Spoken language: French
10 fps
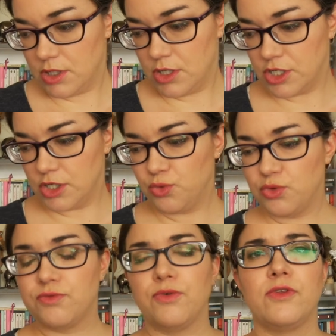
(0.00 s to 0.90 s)
J'ai
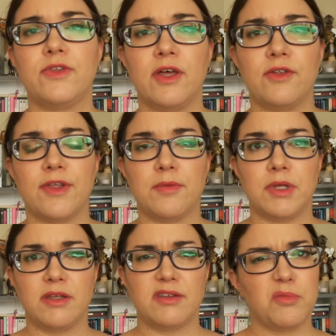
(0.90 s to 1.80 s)
12 fonds de teint
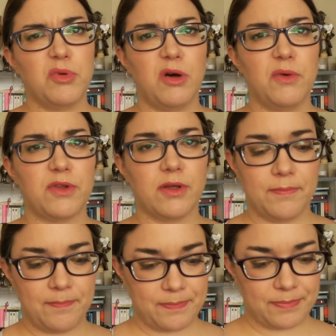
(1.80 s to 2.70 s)
entamés, c'est un peu la honte. Hein.
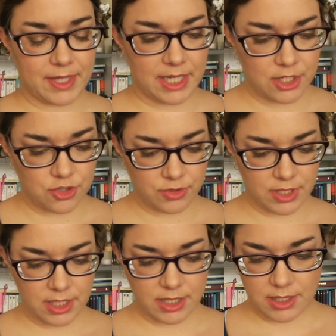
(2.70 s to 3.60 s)
Et j'en
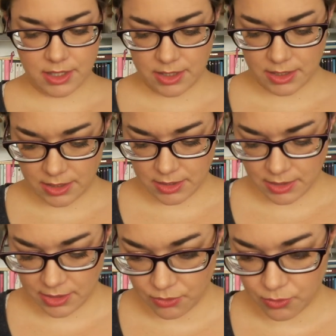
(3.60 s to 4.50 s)
ai
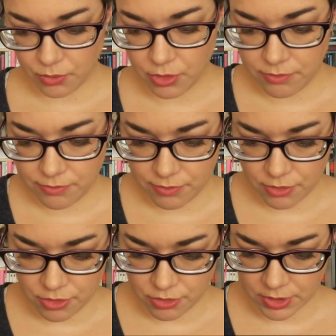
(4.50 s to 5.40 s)
qui sont 9.
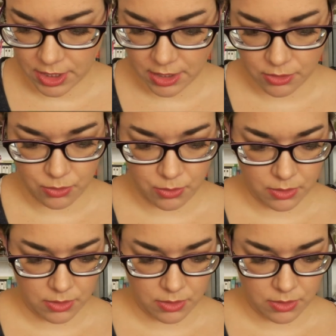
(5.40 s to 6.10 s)
J'en ai 1, 2,